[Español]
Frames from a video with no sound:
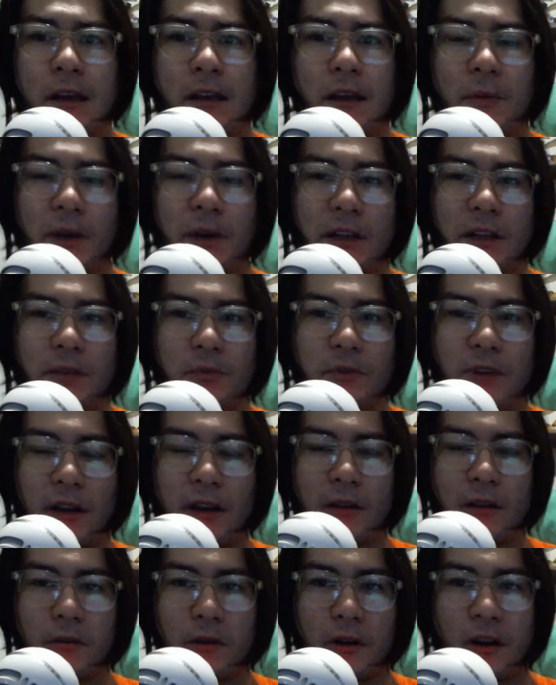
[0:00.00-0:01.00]
Y aparte pues
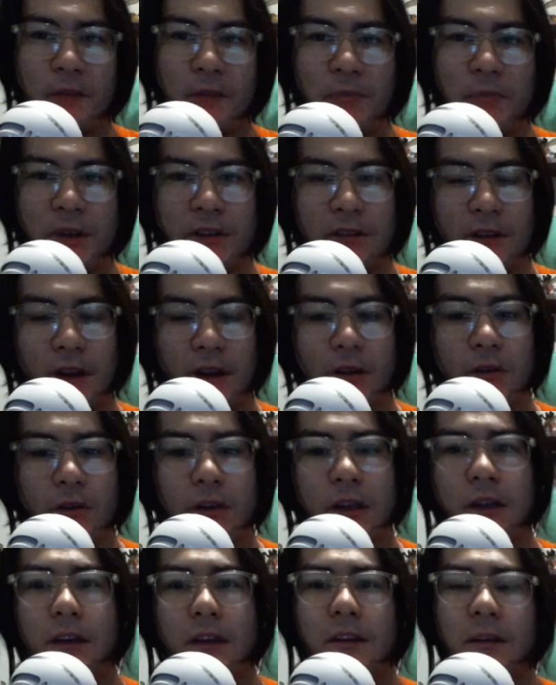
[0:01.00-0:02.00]
darle un repasón a
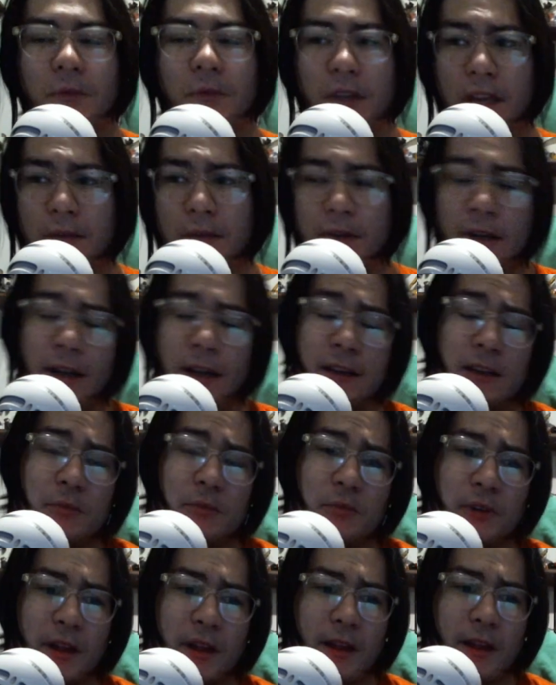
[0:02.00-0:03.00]
Loki, que también ya viene la
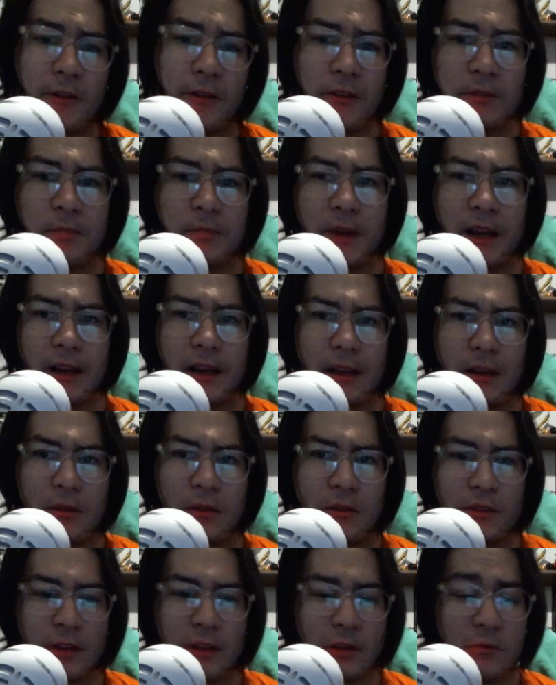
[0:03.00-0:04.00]
temporada 2, para que
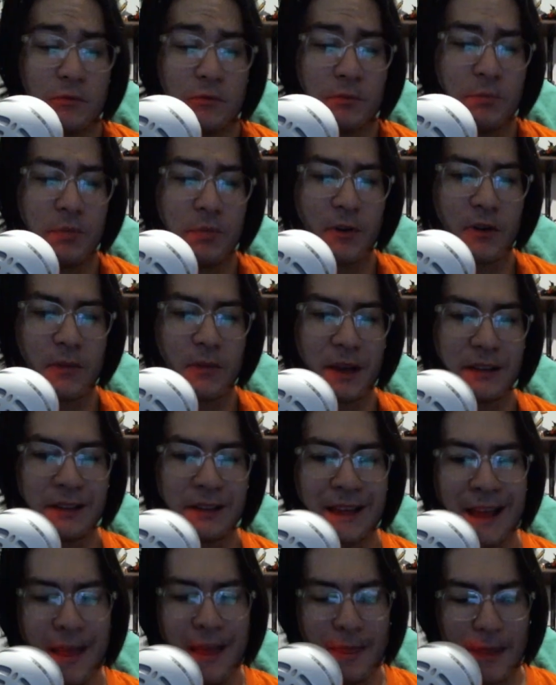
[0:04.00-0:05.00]
conozcan un poco
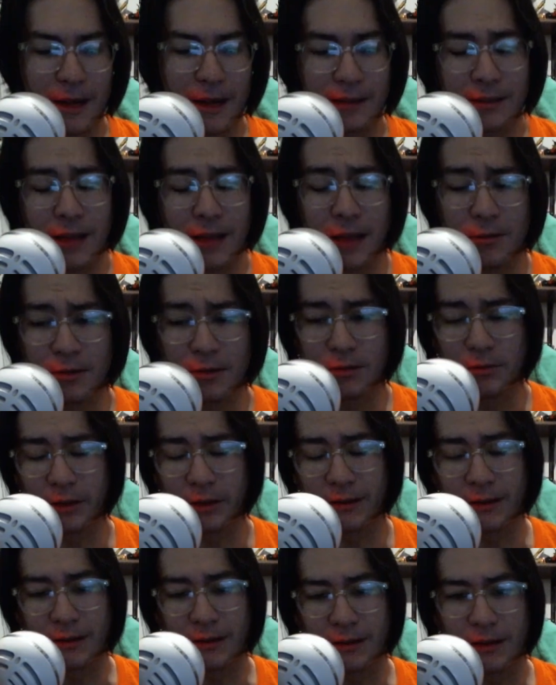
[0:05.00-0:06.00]
más de las
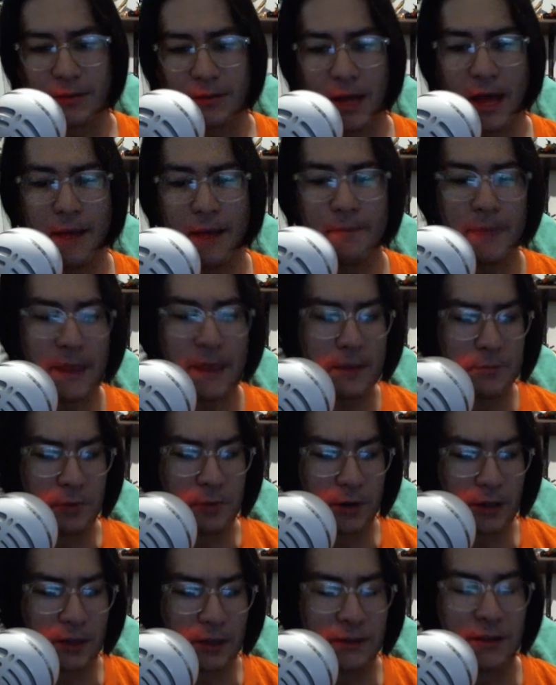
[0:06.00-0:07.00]
aventuras del TVA y
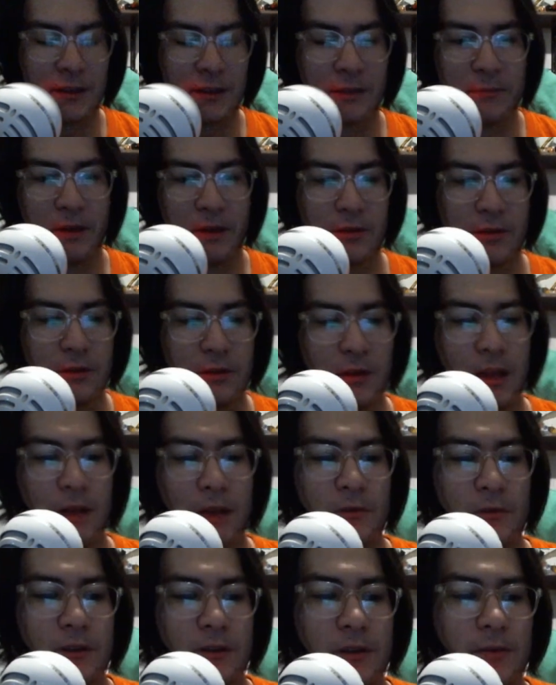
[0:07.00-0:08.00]
por qué se desmadró
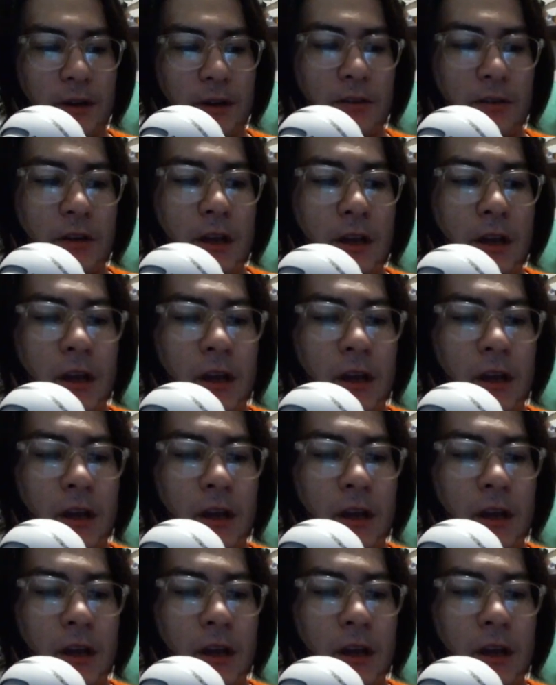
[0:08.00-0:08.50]
el multiverso.